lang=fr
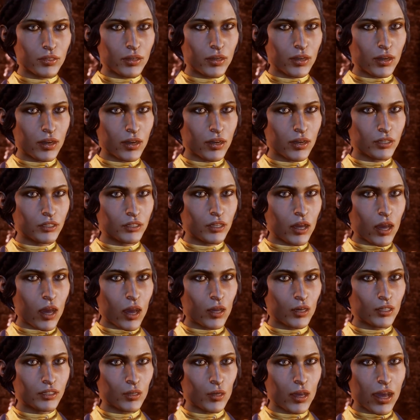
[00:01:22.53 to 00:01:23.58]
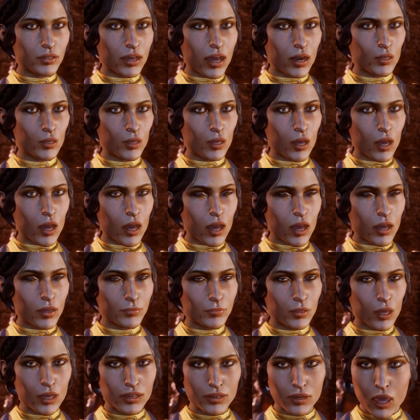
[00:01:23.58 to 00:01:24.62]
Les charges retenues,
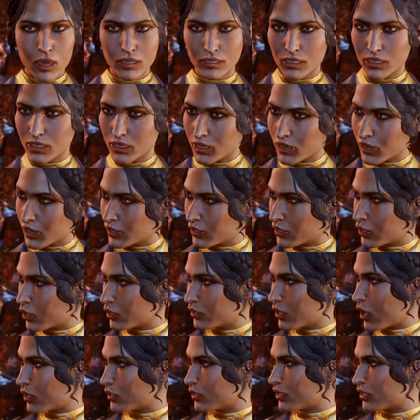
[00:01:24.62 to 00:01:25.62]
apostasie, tentative